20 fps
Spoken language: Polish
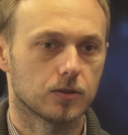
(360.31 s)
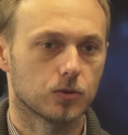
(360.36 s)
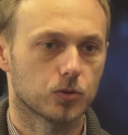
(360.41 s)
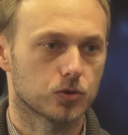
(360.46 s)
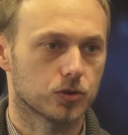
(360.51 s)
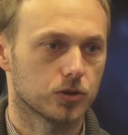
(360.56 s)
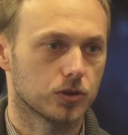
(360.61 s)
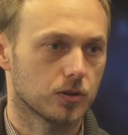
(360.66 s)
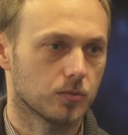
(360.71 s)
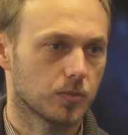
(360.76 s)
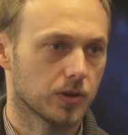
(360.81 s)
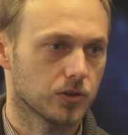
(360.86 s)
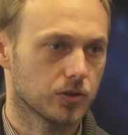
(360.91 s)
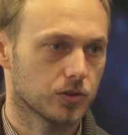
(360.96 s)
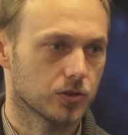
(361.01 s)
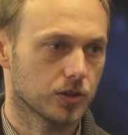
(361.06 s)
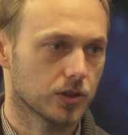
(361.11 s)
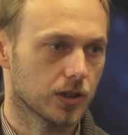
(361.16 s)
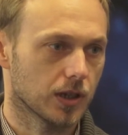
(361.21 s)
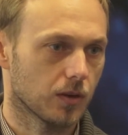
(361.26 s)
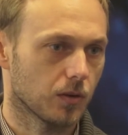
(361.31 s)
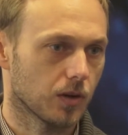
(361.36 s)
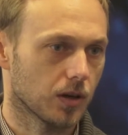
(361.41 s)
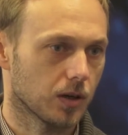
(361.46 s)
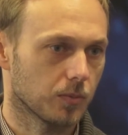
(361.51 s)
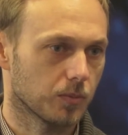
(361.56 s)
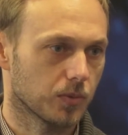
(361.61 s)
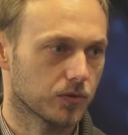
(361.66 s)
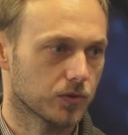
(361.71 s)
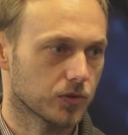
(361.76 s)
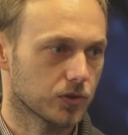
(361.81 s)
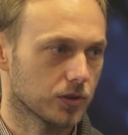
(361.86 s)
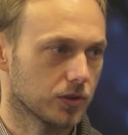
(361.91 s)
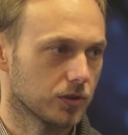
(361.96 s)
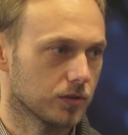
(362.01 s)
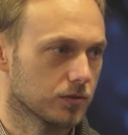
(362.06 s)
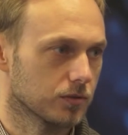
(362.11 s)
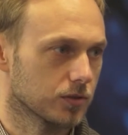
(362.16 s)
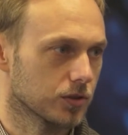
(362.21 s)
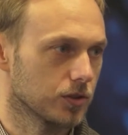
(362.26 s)
drużyny będzie sięgała
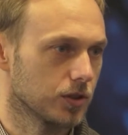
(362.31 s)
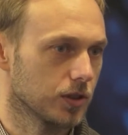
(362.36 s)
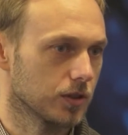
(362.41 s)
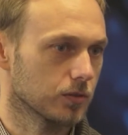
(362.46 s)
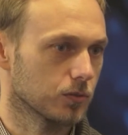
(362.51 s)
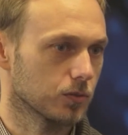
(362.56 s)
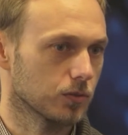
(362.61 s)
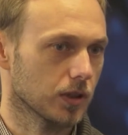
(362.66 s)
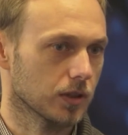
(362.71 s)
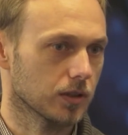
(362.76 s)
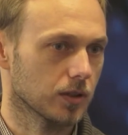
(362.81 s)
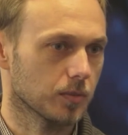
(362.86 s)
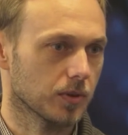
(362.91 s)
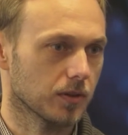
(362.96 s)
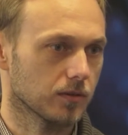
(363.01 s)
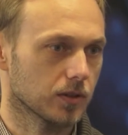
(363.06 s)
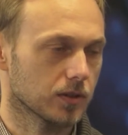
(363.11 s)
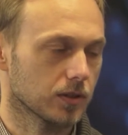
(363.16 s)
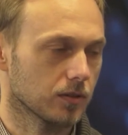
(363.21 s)
powyżej 30 tak naprawdę